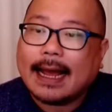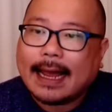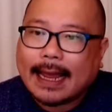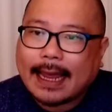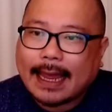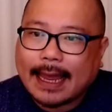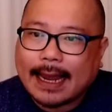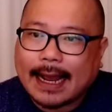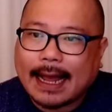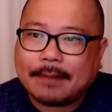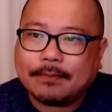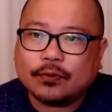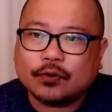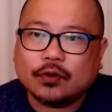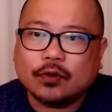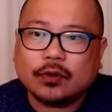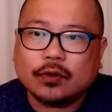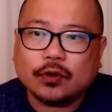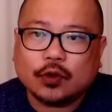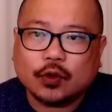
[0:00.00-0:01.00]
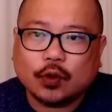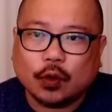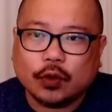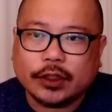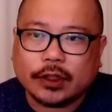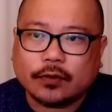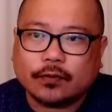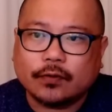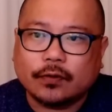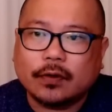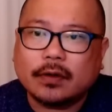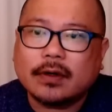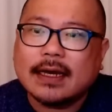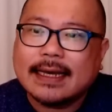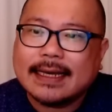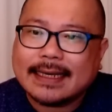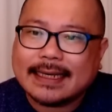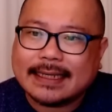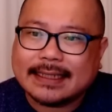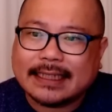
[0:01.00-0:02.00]
행안부, 조직국,
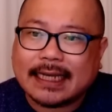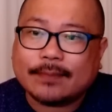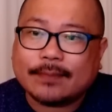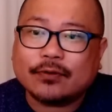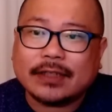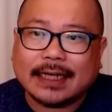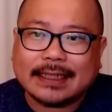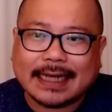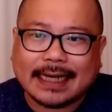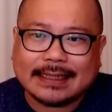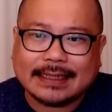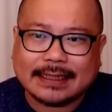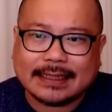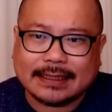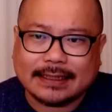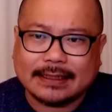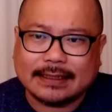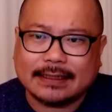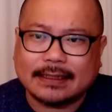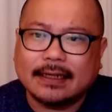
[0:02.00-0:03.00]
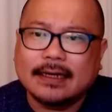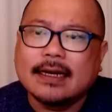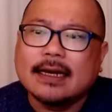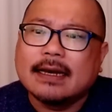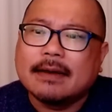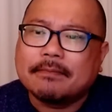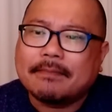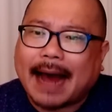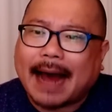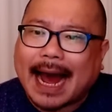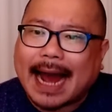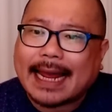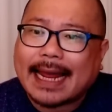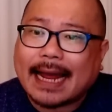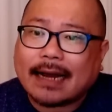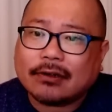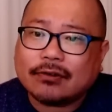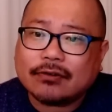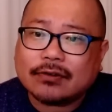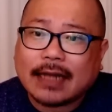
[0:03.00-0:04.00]
기재부 예산실은 마약
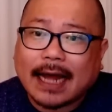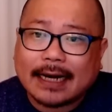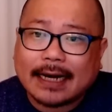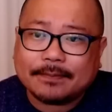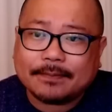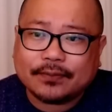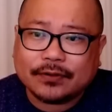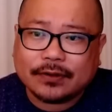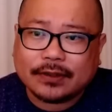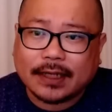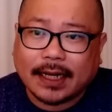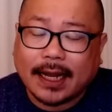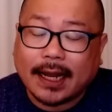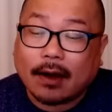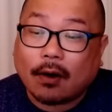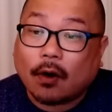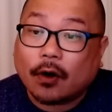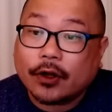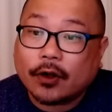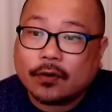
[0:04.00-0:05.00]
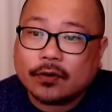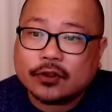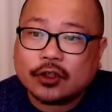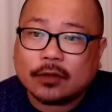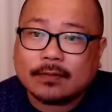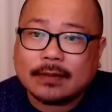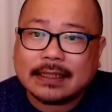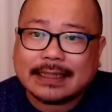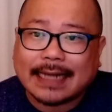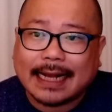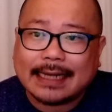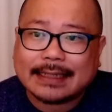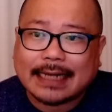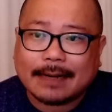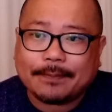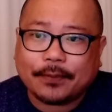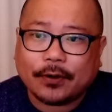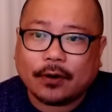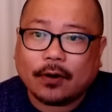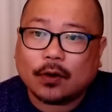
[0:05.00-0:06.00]
수사하는 분들의 어려운 점을 잘
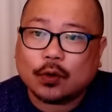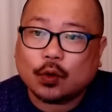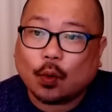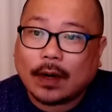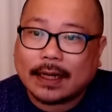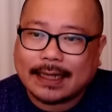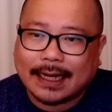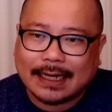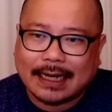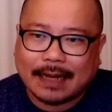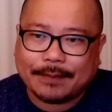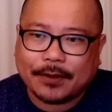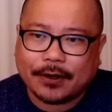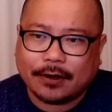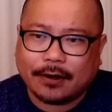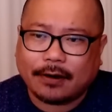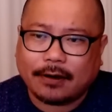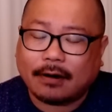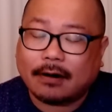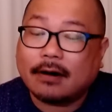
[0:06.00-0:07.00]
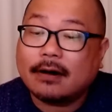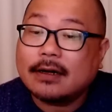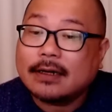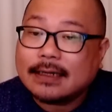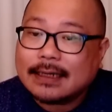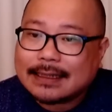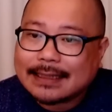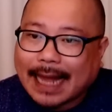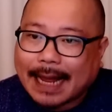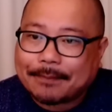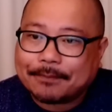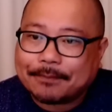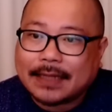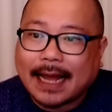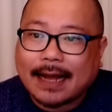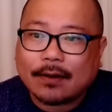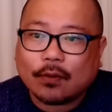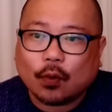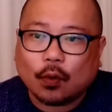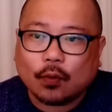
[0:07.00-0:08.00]
살펴 도와달라며
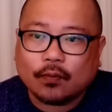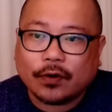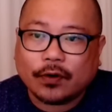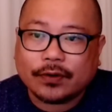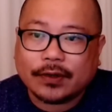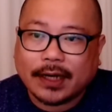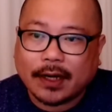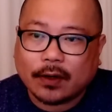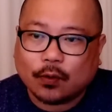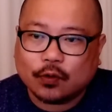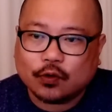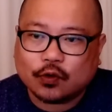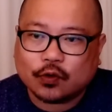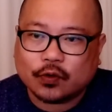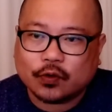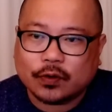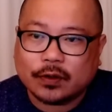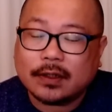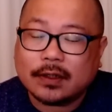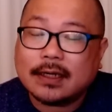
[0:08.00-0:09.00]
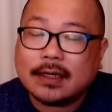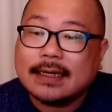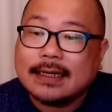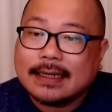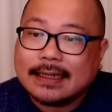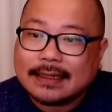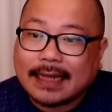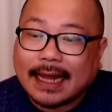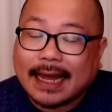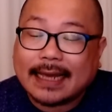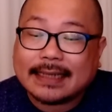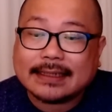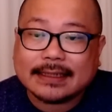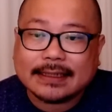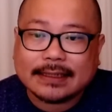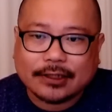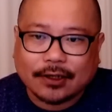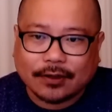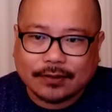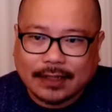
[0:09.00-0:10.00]
담당 공무원들의 고충을 대신
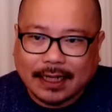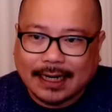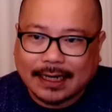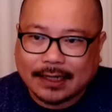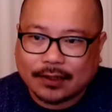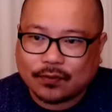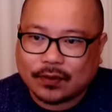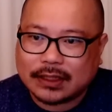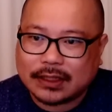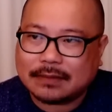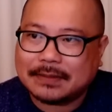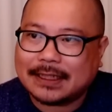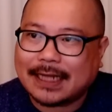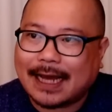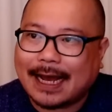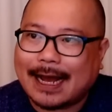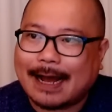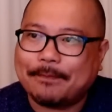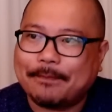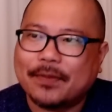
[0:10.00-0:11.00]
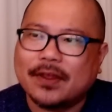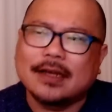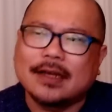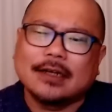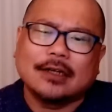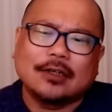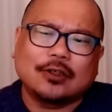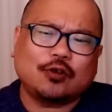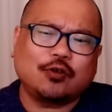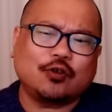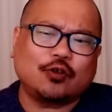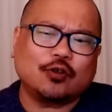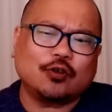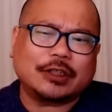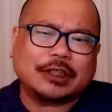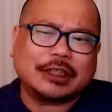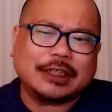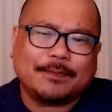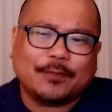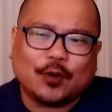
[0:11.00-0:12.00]
전달하기도 했습니다.
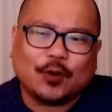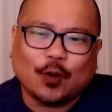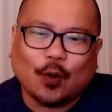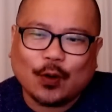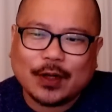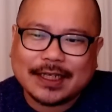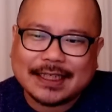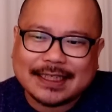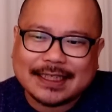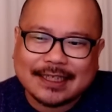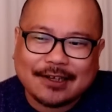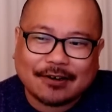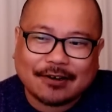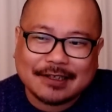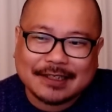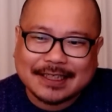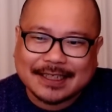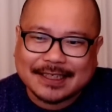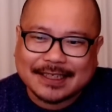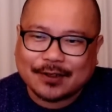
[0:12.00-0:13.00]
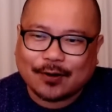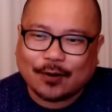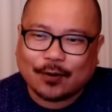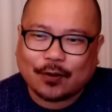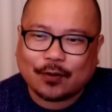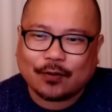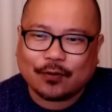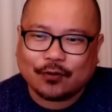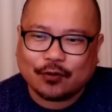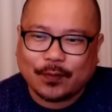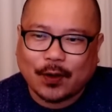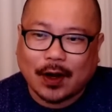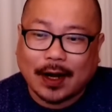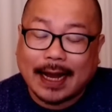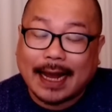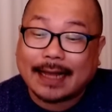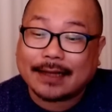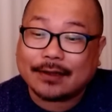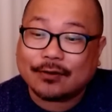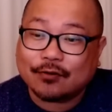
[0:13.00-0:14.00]
수준급 요리 실력을 지닌 것으로
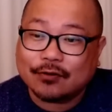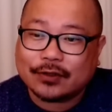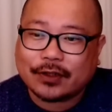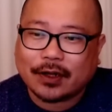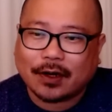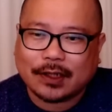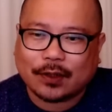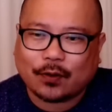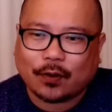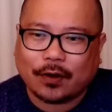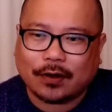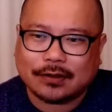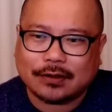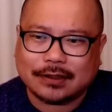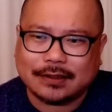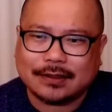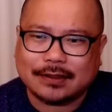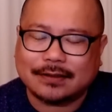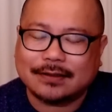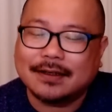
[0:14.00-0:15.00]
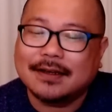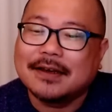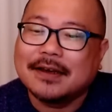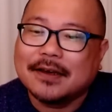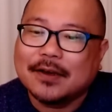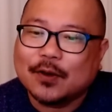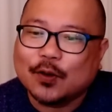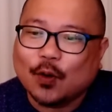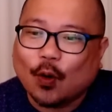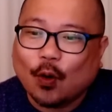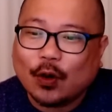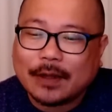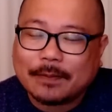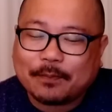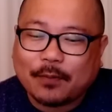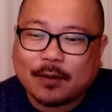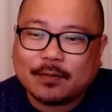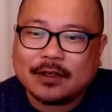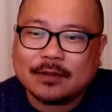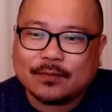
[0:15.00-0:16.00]
유명한 윤석열 대통령은
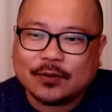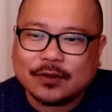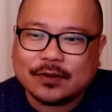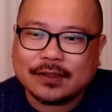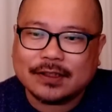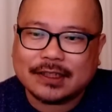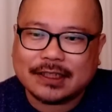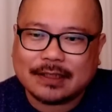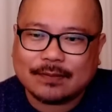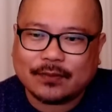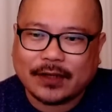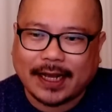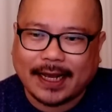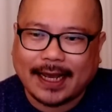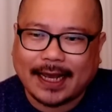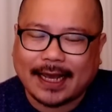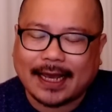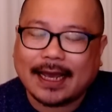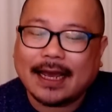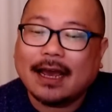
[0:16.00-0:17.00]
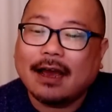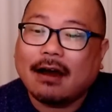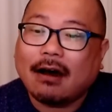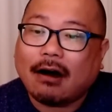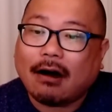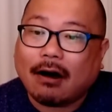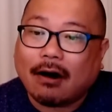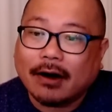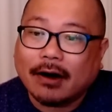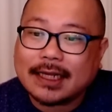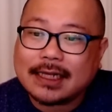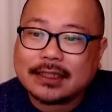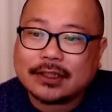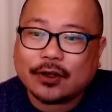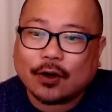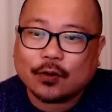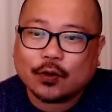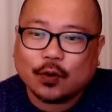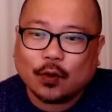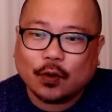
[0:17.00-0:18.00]
요리법을 묻는 질문에 어릴
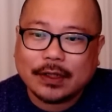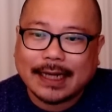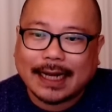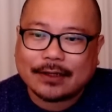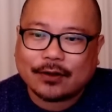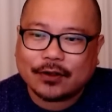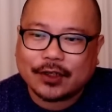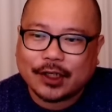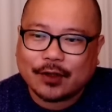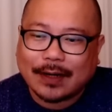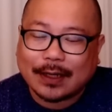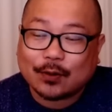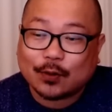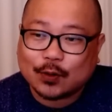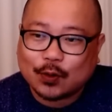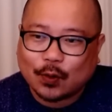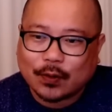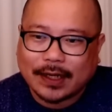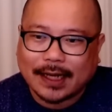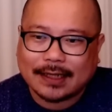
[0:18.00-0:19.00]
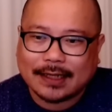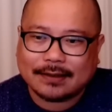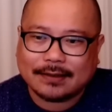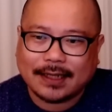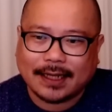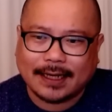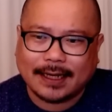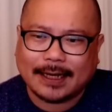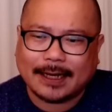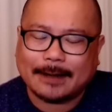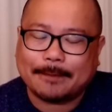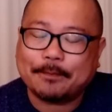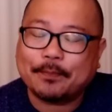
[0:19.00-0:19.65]
적 요리하던 일화도 소개했는데,